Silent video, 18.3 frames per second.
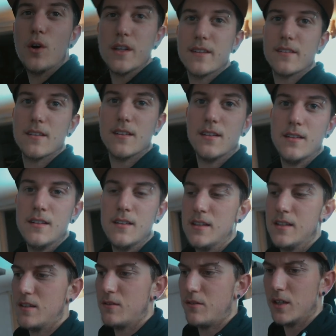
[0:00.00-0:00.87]
heute,
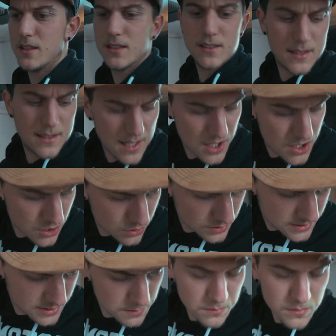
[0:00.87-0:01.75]
weil es ist eigentlich
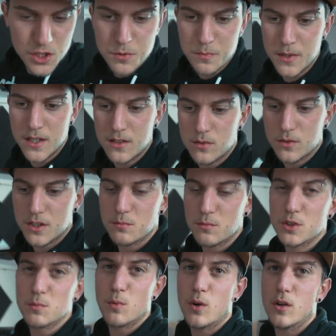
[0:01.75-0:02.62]
schon ziemlich spät und ich
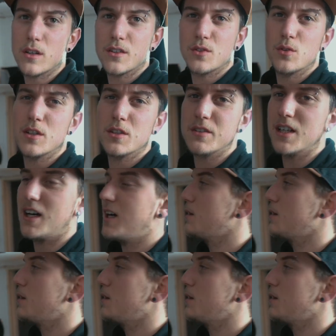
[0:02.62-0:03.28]
muss morgen natürlich wieder